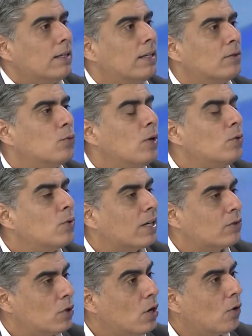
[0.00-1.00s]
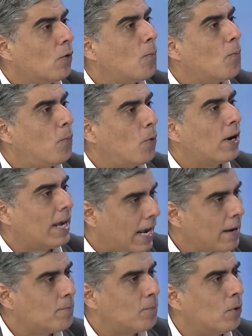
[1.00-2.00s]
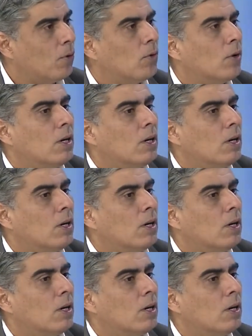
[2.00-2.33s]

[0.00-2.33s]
de su educación, por ejemplo